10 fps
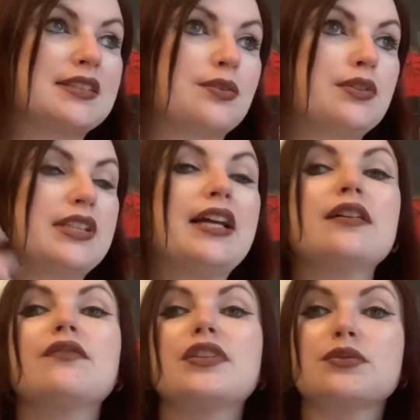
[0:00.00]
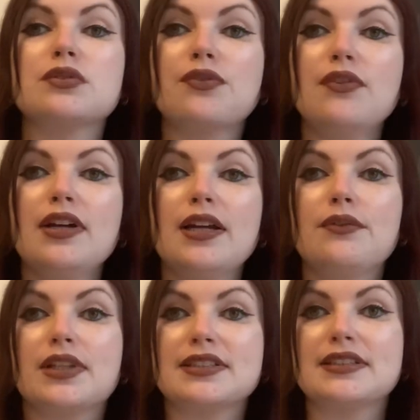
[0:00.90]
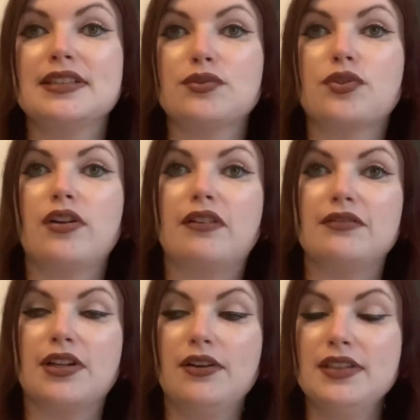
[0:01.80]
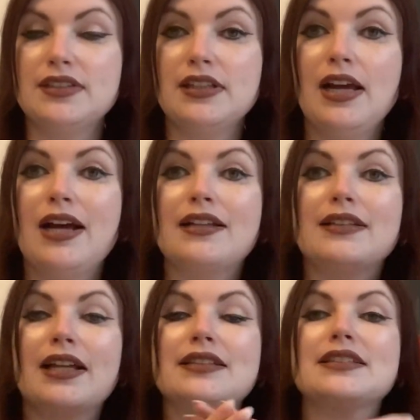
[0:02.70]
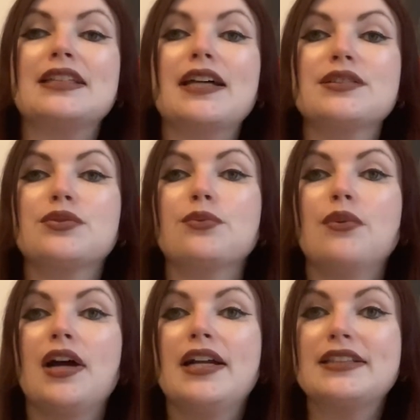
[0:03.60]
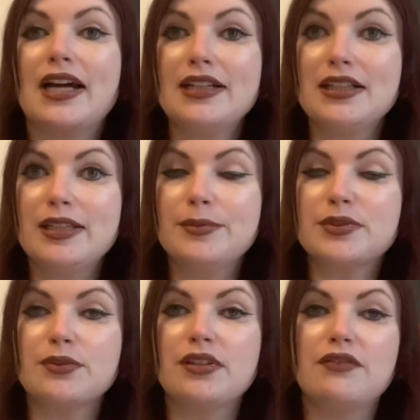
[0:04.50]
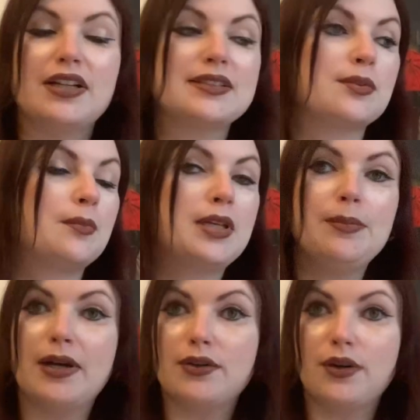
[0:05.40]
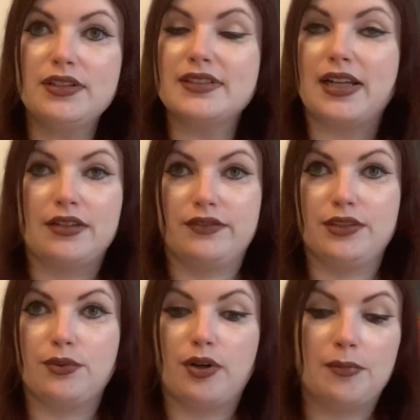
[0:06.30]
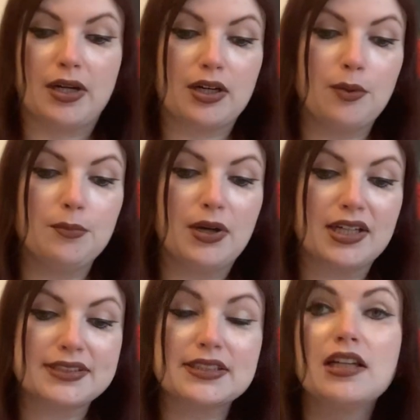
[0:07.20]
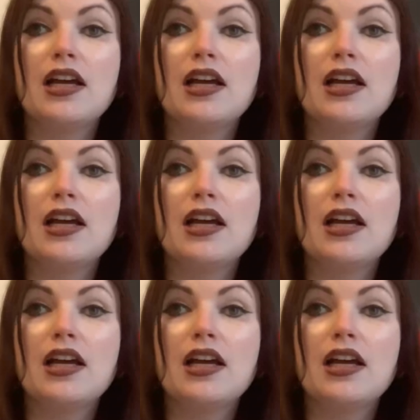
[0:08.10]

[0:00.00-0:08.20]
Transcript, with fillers: zurückdenken, wie es uns früher ging und dass es nicht so toll war wie heute, dann sagst du, danke, liebes Universum, lieber Gott, an wen du auch immer glauben magst,